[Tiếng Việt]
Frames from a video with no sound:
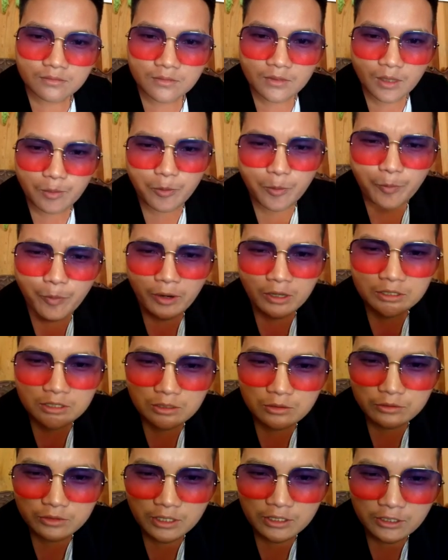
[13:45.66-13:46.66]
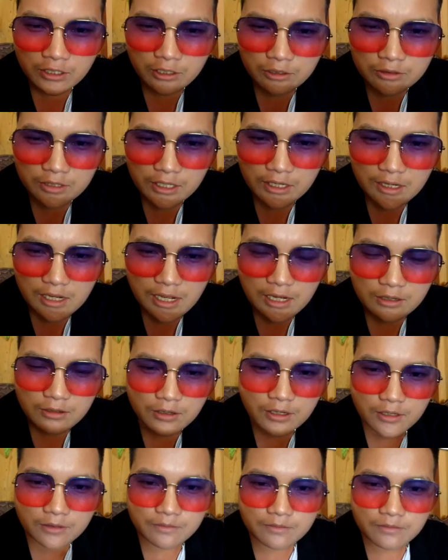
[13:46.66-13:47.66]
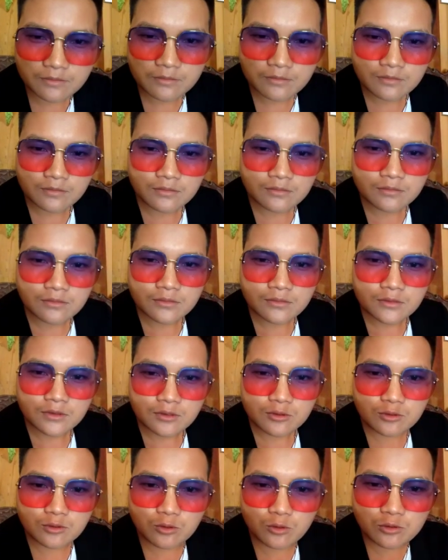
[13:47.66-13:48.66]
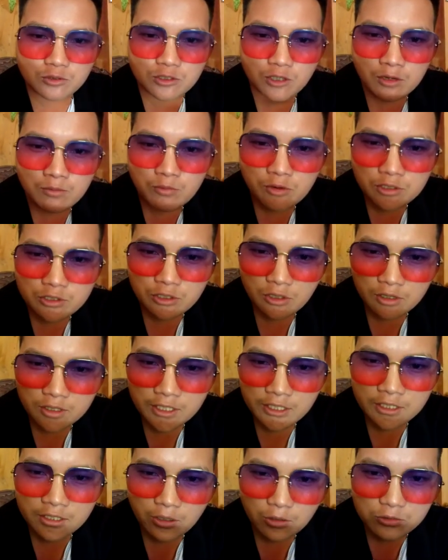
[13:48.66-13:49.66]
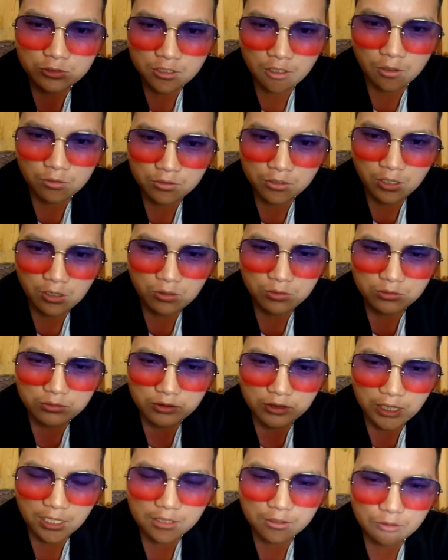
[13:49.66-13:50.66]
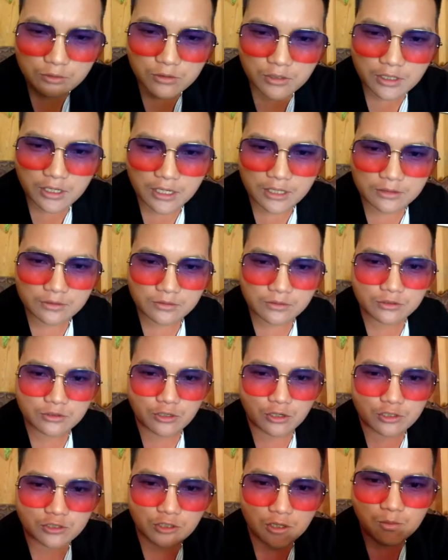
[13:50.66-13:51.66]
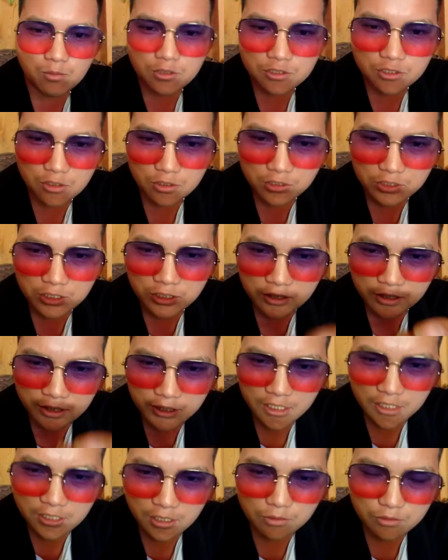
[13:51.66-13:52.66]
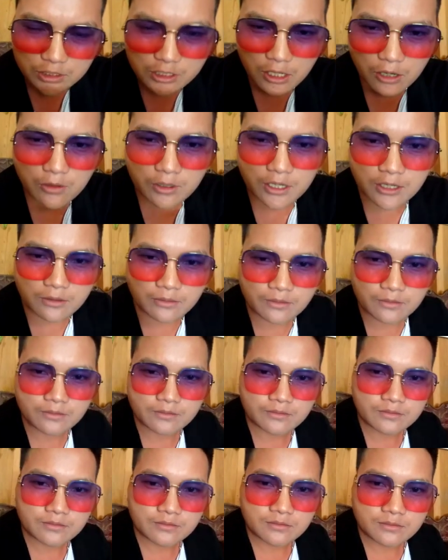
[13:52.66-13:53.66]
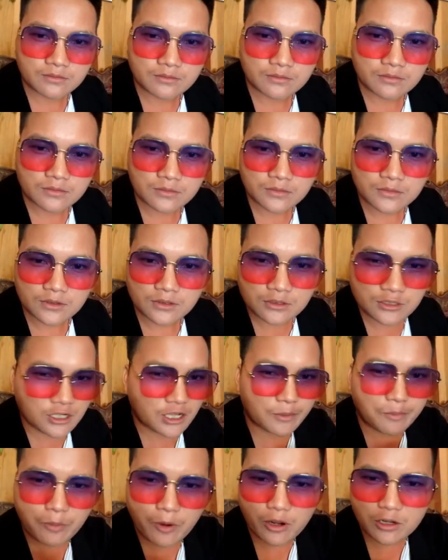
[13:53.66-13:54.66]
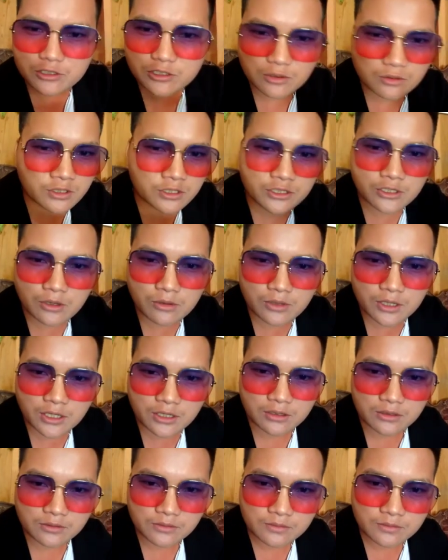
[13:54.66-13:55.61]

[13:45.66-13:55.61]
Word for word: nay buộc bao từ lúc tết chèm nhá la nó nè tú trò mua giọt cái cỏ trâu nhau can tu nó nè chó chó một giờ tích tế cầu trâu nè tiệp phò rông đi rông nè